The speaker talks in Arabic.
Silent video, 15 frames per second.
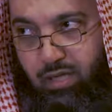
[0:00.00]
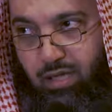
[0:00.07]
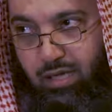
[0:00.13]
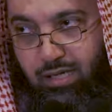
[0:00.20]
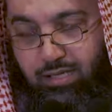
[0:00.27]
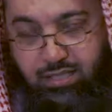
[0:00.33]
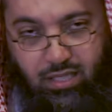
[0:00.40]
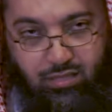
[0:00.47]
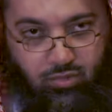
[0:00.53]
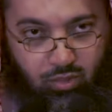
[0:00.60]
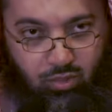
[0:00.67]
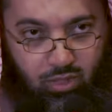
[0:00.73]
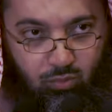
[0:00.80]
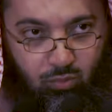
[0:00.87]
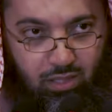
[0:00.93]

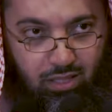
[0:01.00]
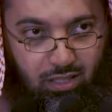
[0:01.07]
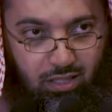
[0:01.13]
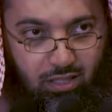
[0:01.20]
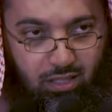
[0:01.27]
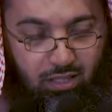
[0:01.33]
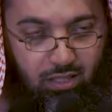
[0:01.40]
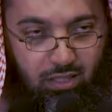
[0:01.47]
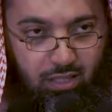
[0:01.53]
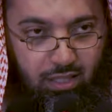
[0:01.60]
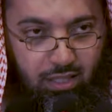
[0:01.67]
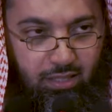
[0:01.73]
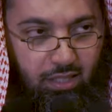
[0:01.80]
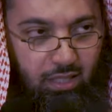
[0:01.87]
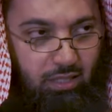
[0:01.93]
الأساس الأول
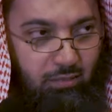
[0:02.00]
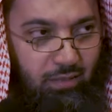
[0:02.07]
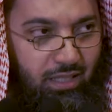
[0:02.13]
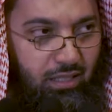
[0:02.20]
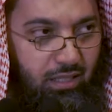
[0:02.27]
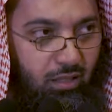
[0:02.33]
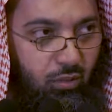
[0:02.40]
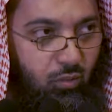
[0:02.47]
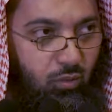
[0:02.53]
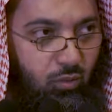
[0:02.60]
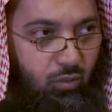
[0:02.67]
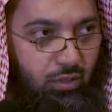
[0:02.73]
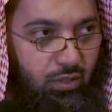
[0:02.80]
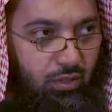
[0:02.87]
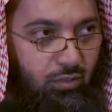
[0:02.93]
أن الإيمان
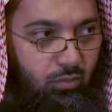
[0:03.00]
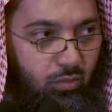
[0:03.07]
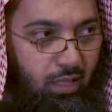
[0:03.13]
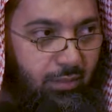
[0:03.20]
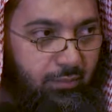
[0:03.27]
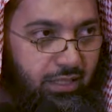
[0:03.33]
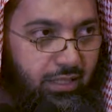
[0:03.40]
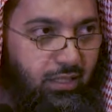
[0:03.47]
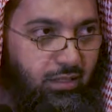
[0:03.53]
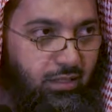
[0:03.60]
قول وعمل